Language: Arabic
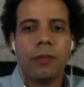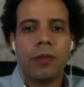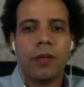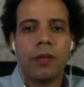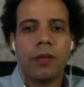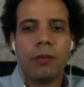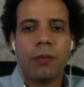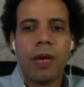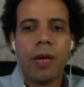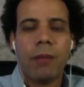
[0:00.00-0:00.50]

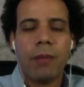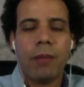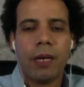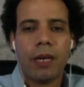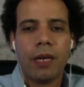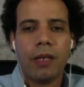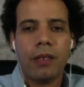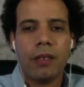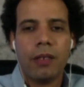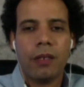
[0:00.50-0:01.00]
مهما
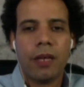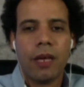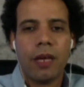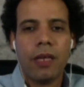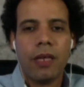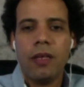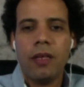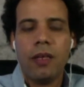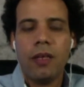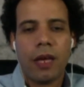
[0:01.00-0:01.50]
كان
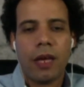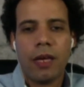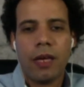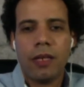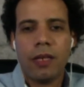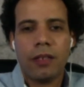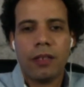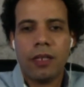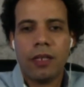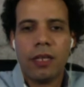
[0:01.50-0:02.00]
اي حاجه
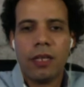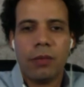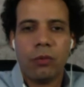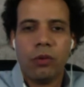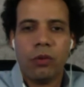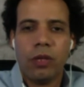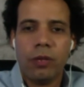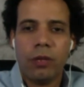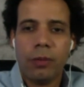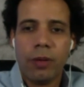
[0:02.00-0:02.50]
تانية
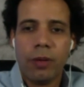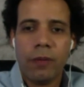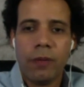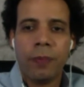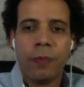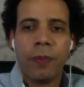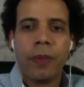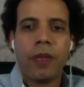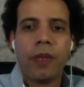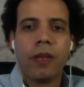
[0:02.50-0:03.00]
ملهمه
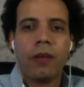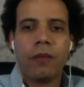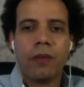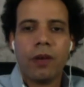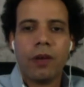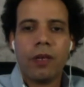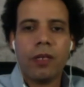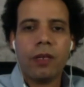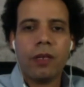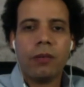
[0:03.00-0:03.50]

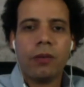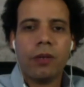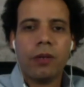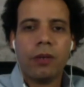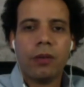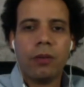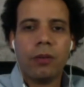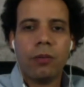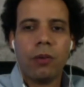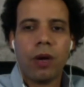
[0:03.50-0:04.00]
فهي
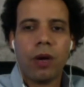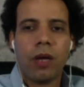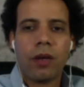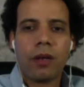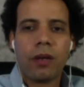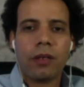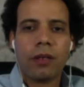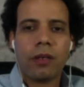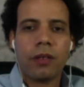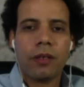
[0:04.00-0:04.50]

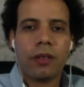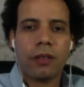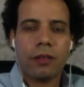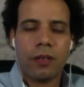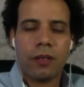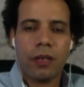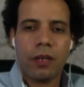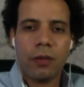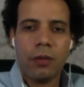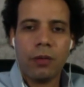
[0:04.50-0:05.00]
محرك
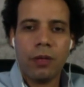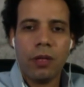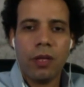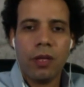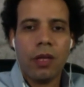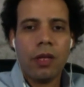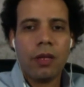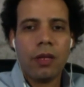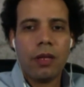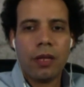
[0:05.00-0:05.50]
ثانوي
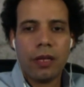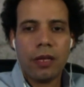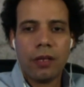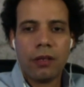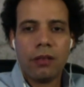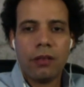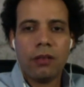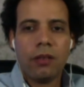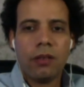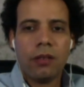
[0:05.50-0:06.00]

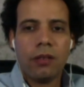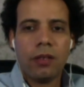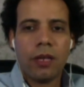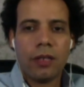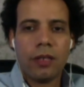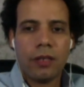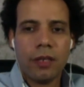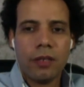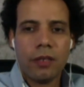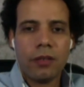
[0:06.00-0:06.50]
لكن
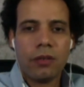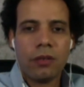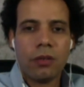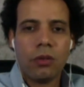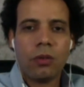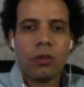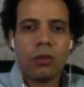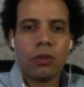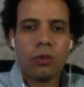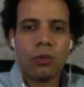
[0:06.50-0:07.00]
الاساس هو
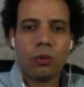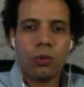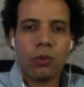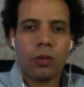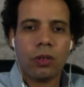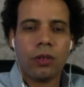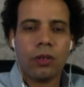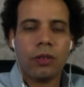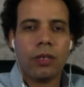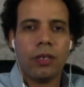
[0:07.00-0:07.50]
الصوره
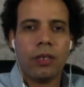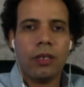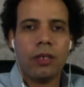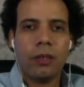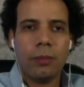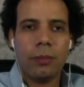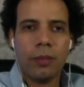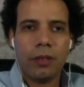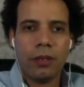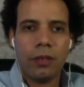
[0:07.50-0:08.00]
يعني
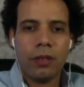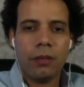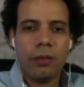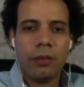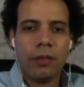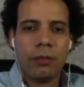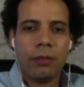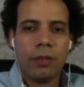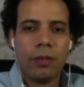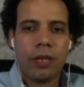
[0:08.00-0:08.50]
اللي
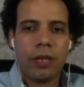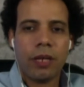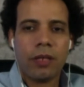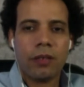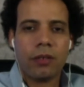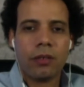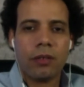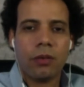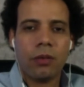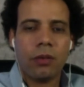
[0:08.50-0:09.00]
بينعكس هو
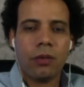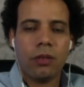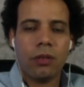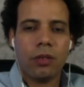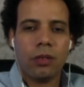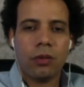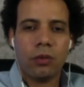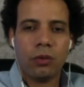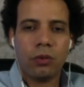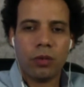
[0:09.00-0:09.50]

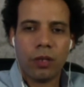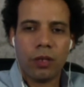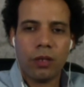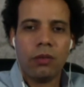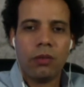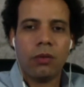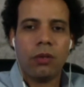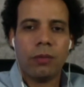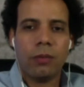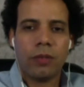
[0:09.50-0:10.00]
الكتل
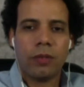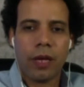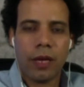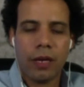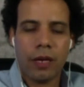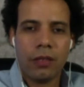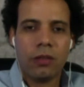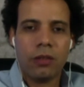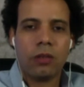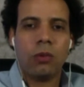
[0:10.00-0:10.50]
والمساحات
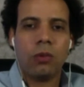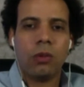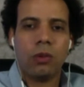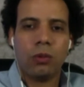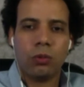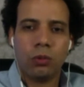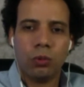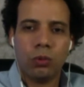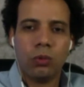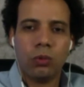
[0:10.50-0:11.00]
والخطوط
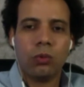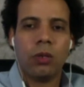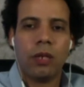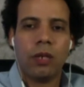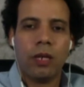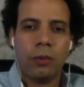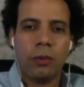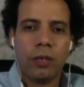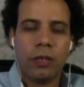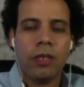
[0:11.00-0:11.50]
والالوان
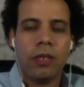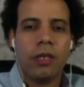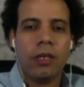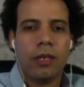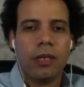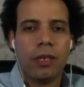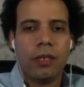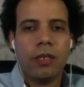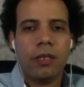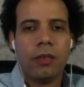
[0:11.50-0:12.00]
هي دي
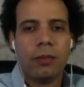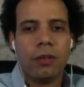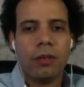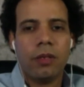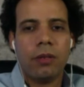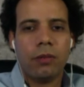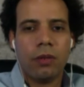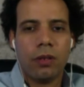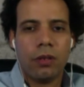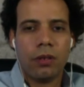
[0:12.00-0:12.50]

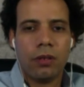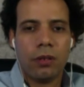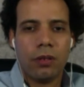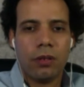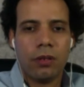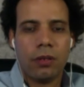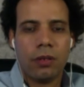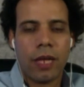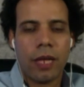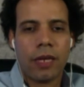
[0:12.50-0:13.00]

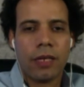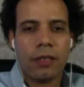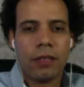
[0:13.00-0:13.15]
الحاجات اللي